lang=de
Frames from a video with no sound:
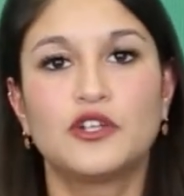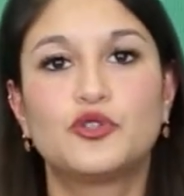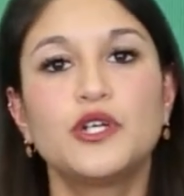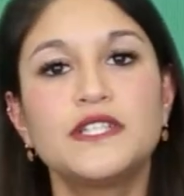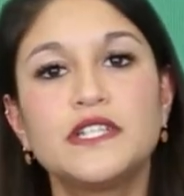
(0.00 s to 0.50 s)

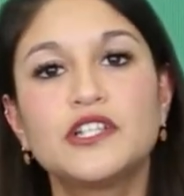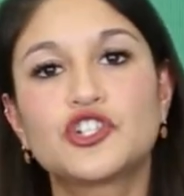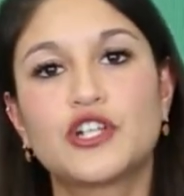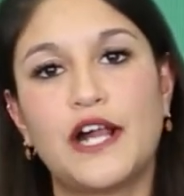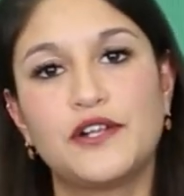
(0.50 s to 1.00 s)
durch die
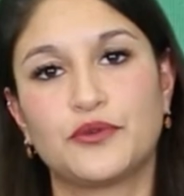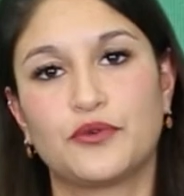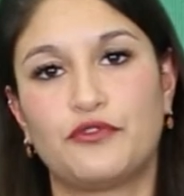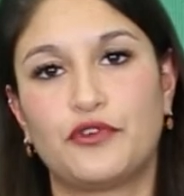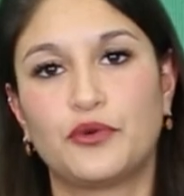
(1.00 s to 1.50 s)

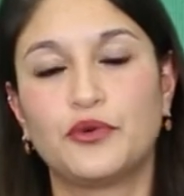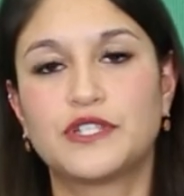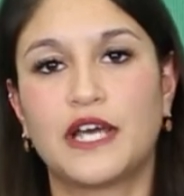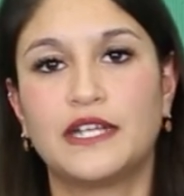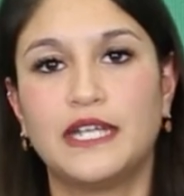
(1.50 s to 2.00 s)
Gestaltung von
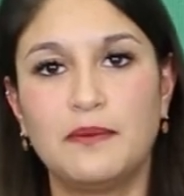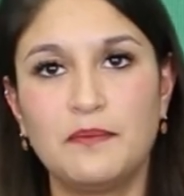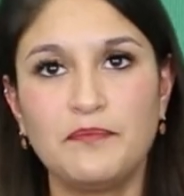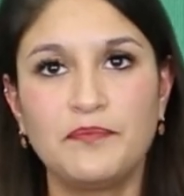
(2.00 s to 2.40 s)
Unternehmen